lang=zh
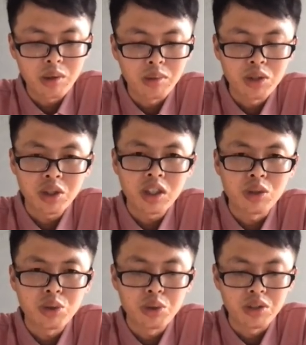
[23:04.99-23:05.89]
我们就可
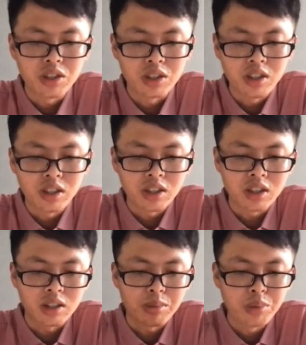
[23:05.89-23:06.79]
以去指定的这
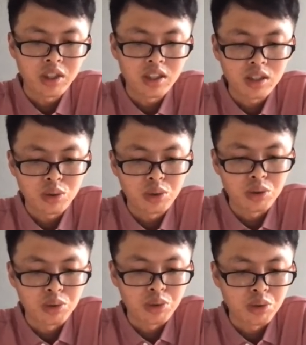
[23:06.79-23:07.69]
个 Bookie 上去
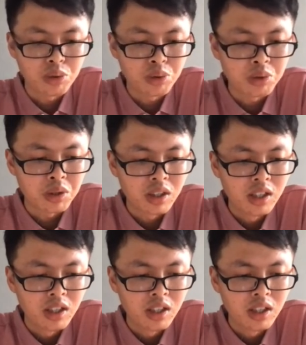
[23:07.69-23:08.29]
读取数据。